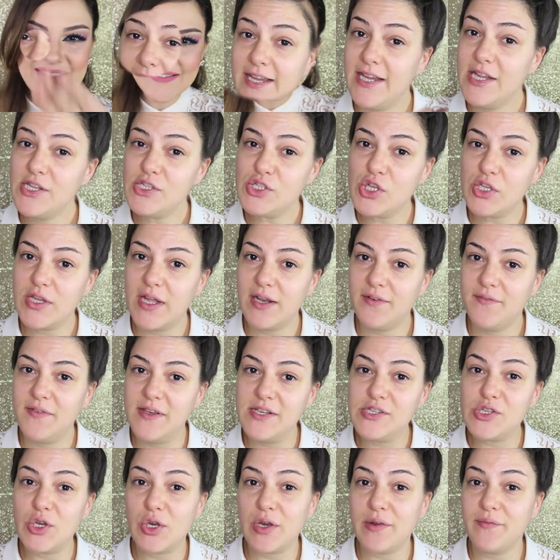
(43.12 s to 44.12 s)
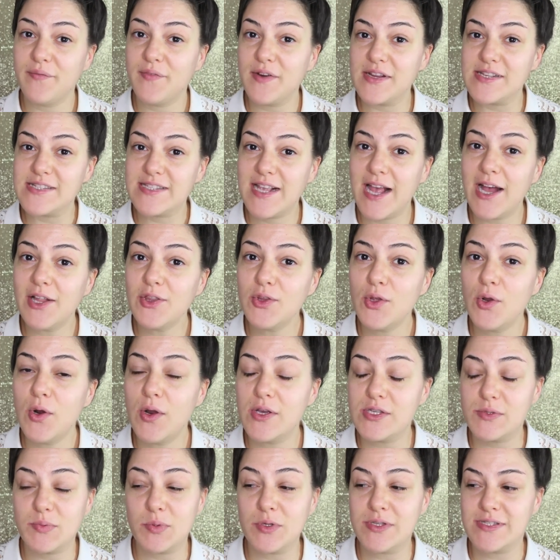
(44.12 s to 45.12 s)
Inizio dal viso rinfrescandolo
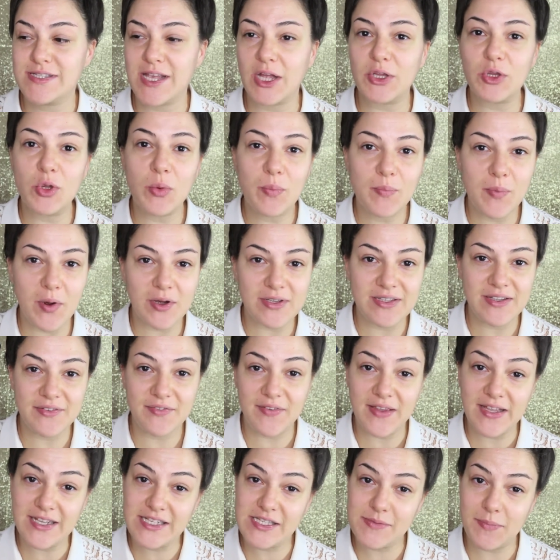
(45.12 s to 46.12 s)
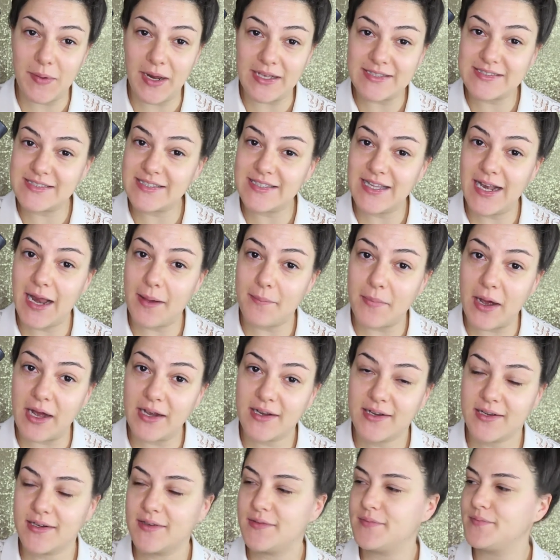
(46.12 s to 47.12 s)
e spruzzando un po' di Fix Plus della
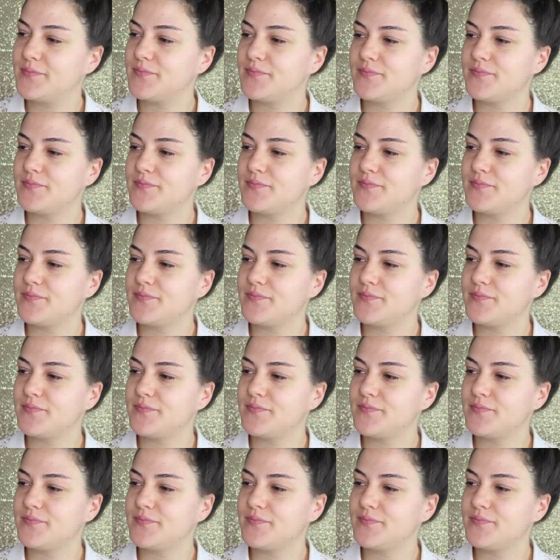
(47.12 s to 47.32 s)
MAC.